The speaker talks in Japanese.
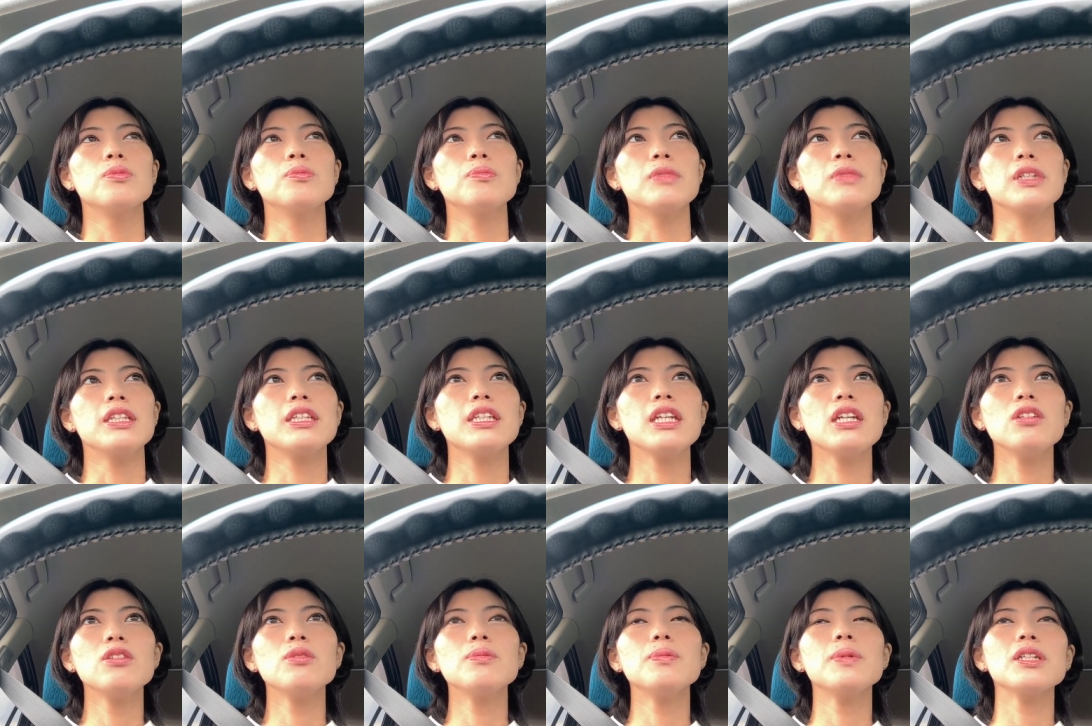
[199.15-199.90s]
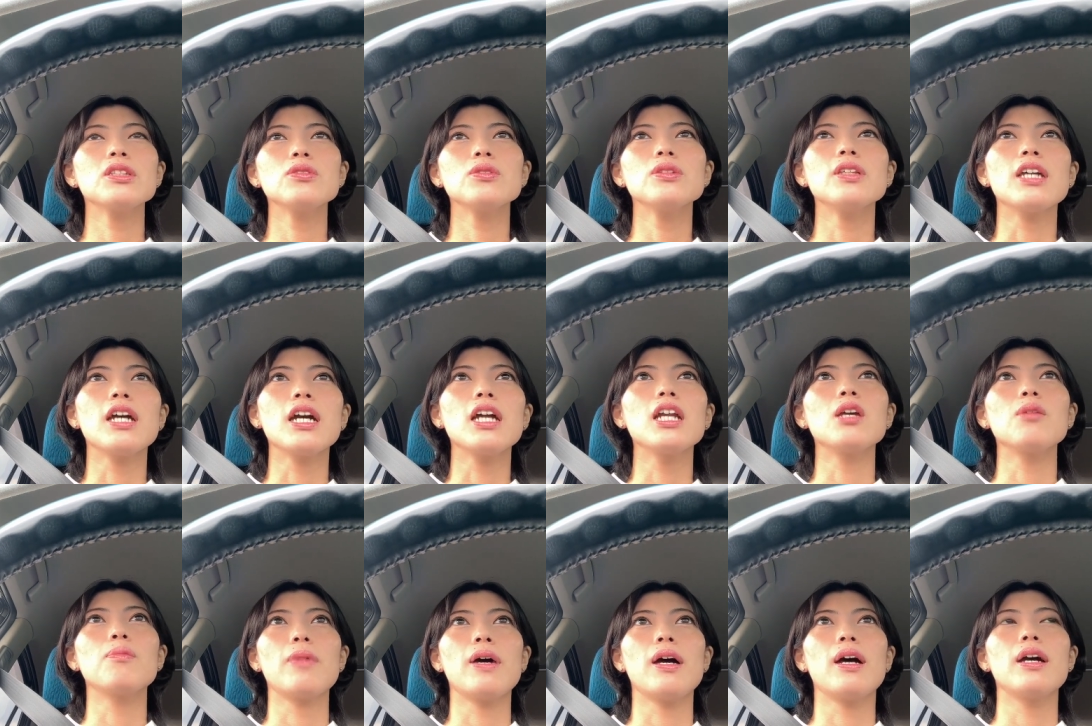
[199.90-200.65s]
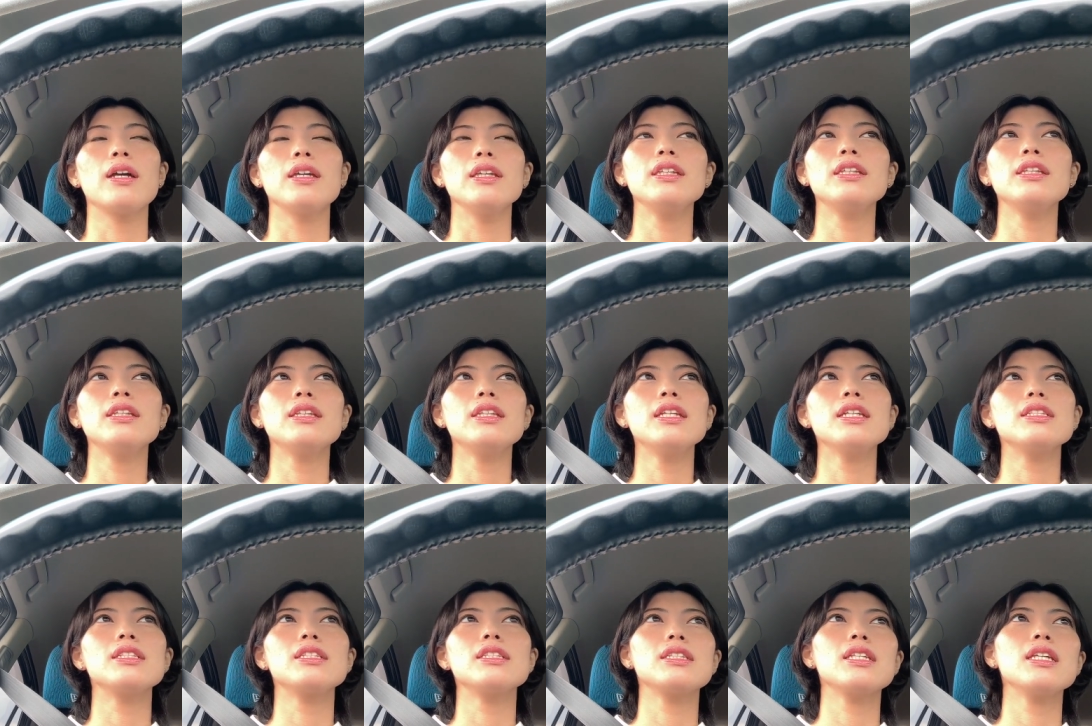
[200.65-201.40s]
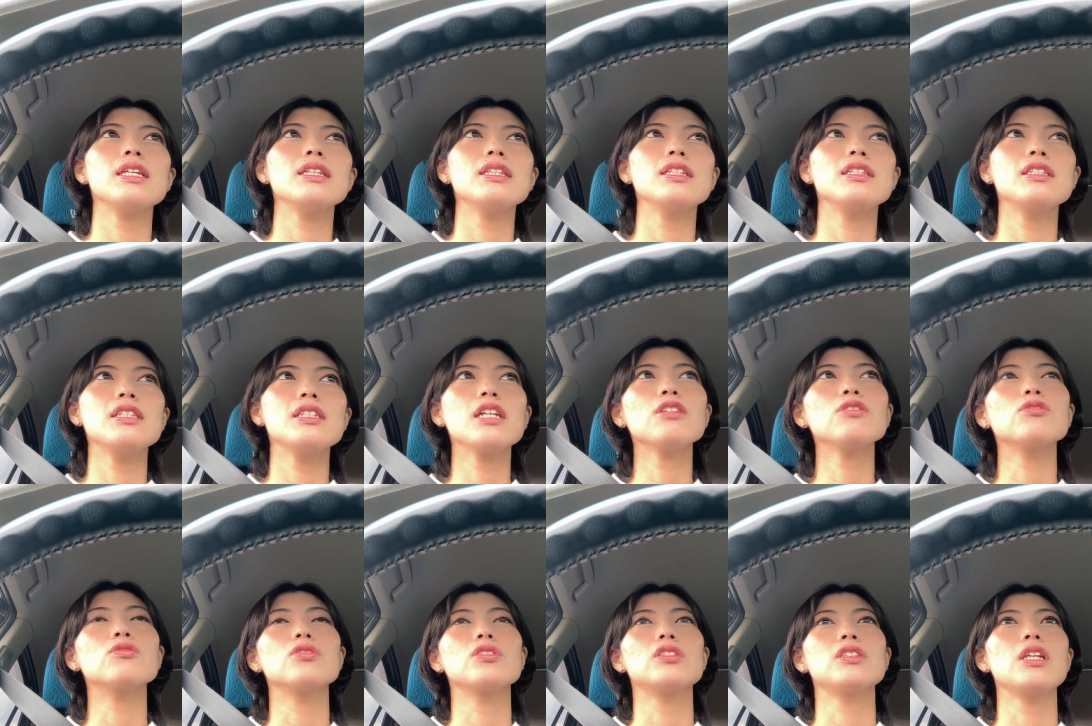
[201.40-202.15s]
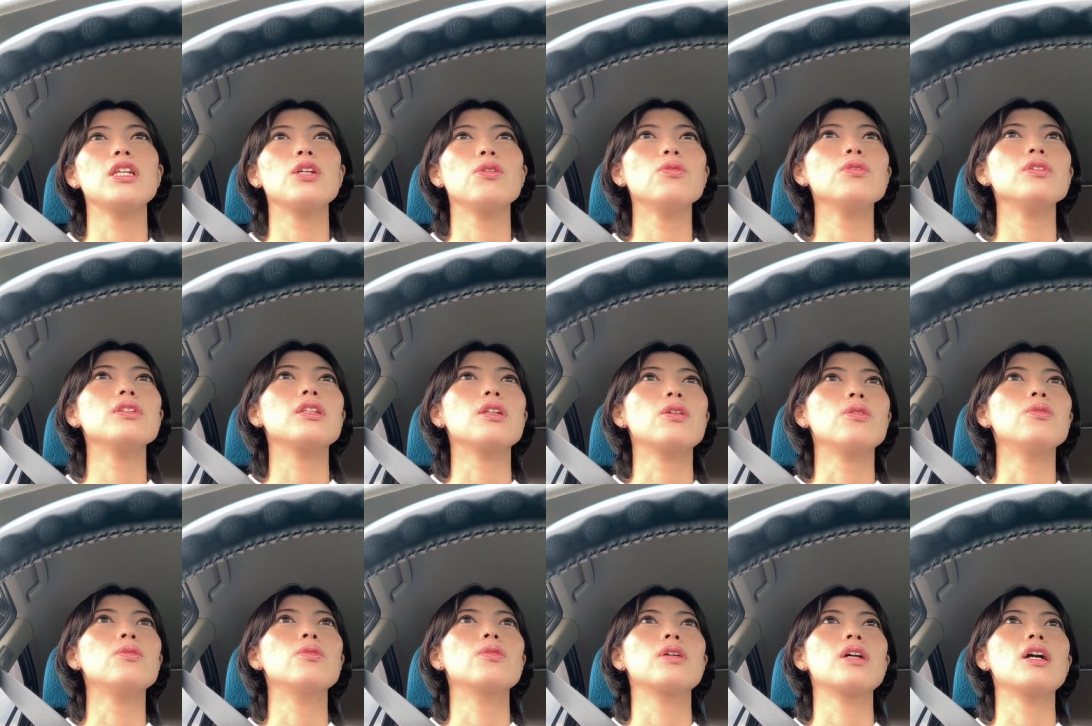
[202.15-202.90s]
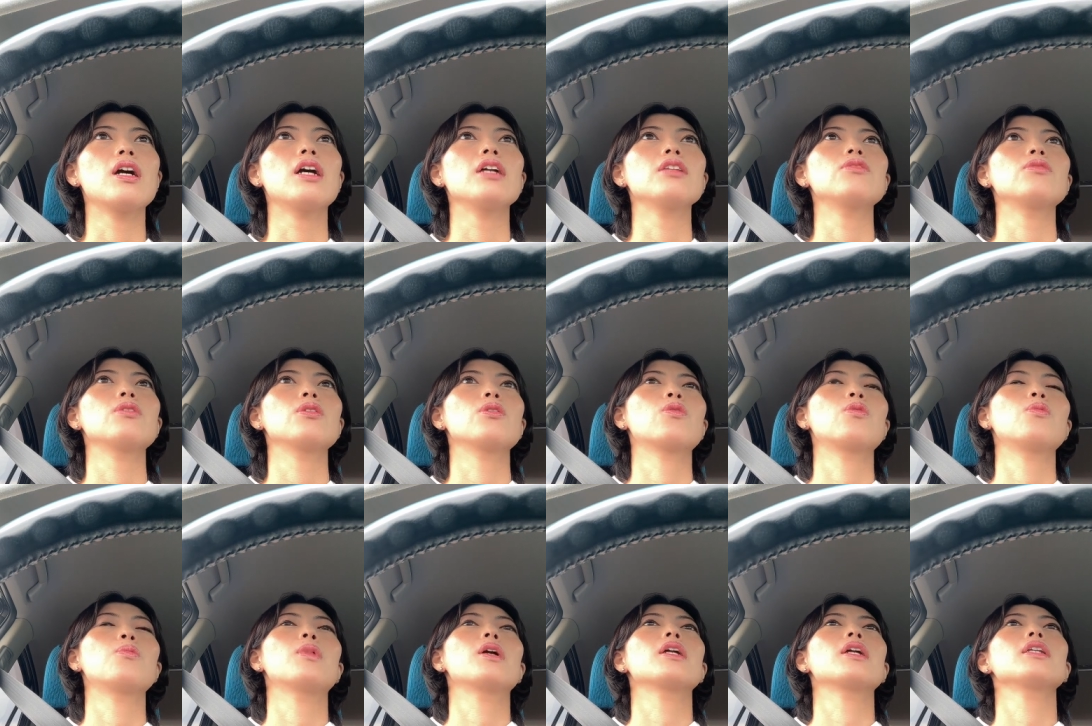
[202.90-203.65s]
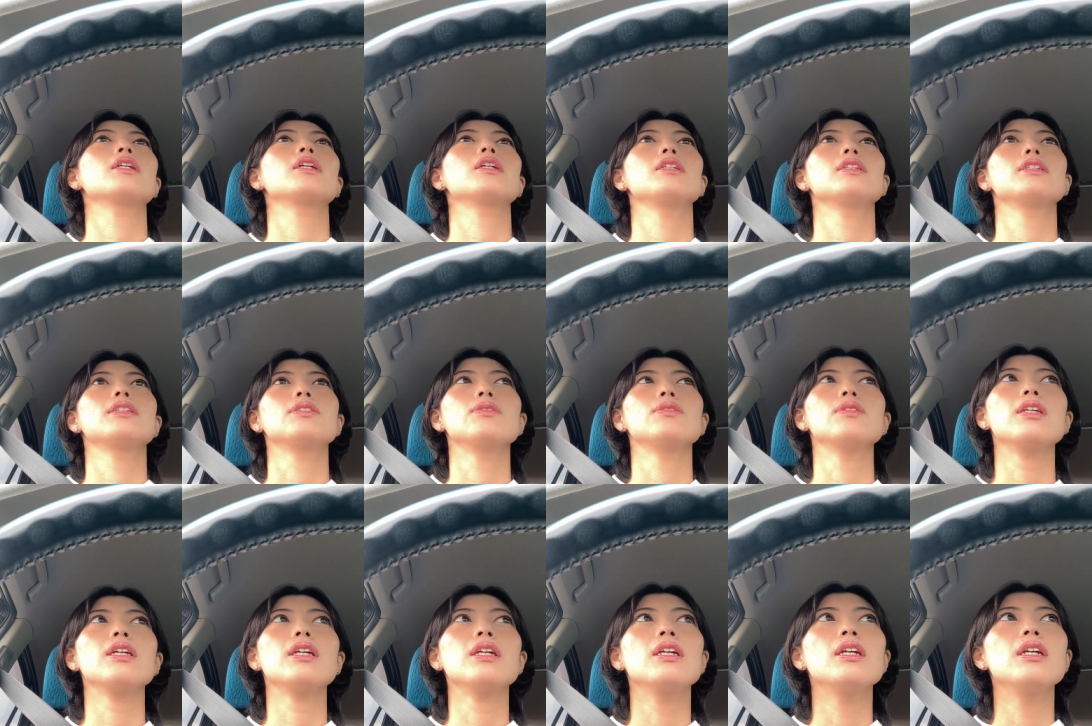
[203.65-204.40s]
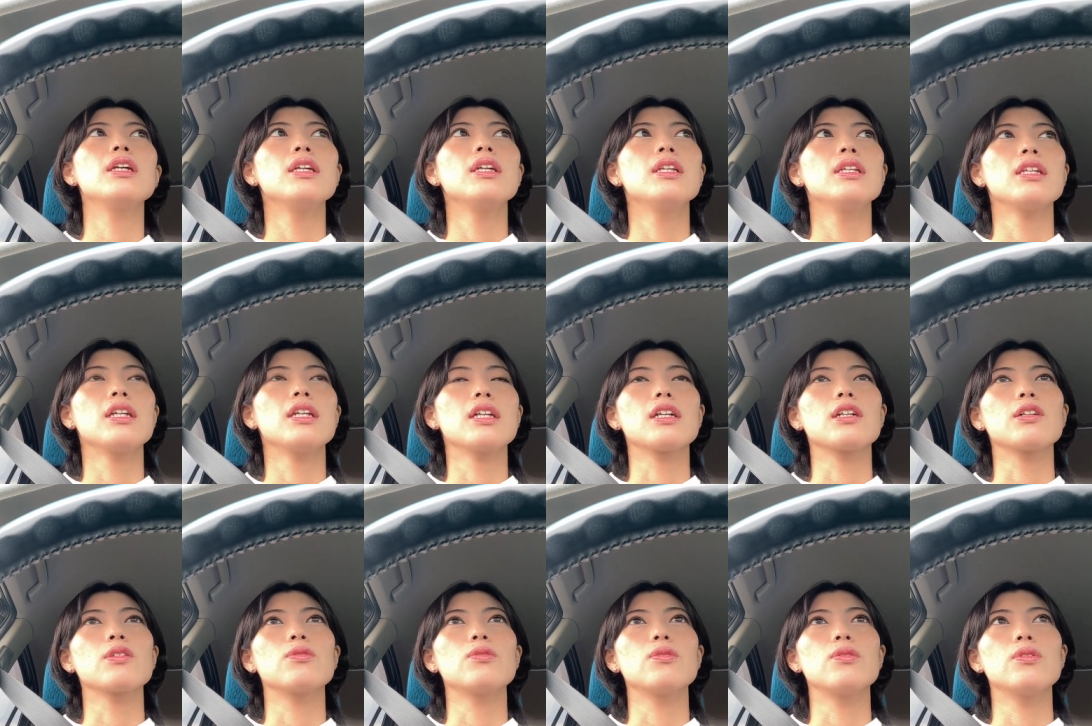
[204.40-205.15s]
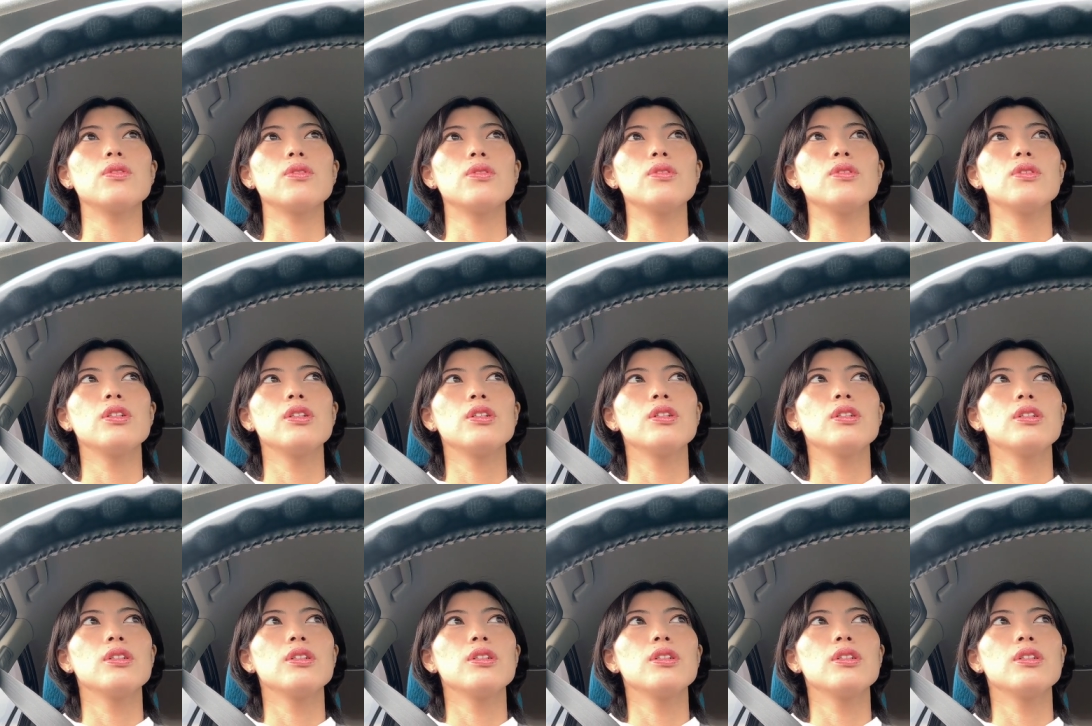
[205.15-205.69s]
まあ、行ける場所であれば行って事前にチェックしておいた方が後で困らないんですよねなんかこう